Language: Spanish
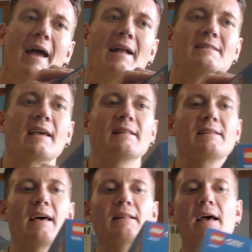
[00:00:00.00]
El siguiente
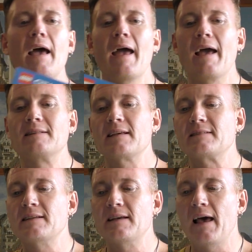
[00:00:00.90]
set es
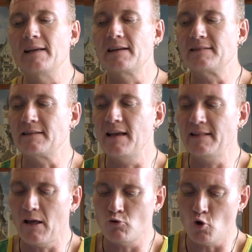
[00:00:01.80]
el
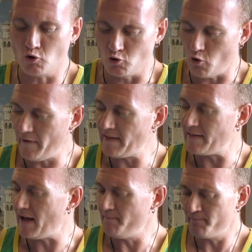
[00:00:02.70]

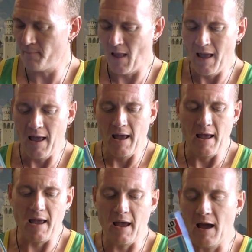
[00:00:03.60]
60290.
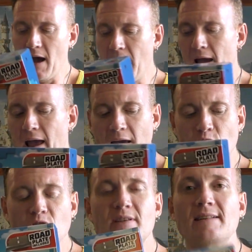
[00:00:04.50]
Eh,
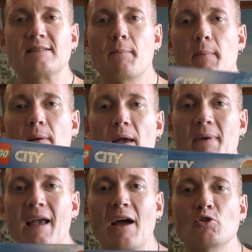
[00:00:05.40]
estos sets que
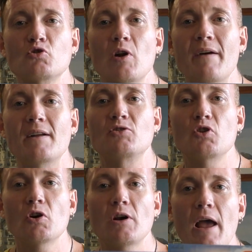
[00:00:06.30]
me llegaron son la
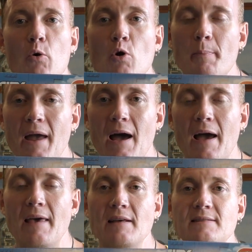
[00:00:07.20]
versión
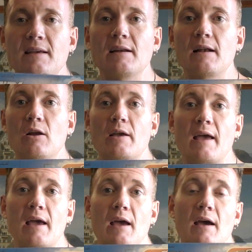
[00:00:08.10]
europea, es decir, lo
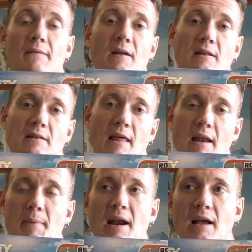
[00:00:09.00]
que vienen de
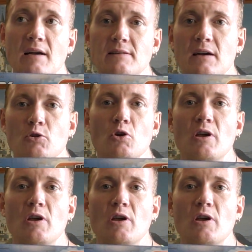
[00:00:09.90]
Dinamarca, ¿cierto?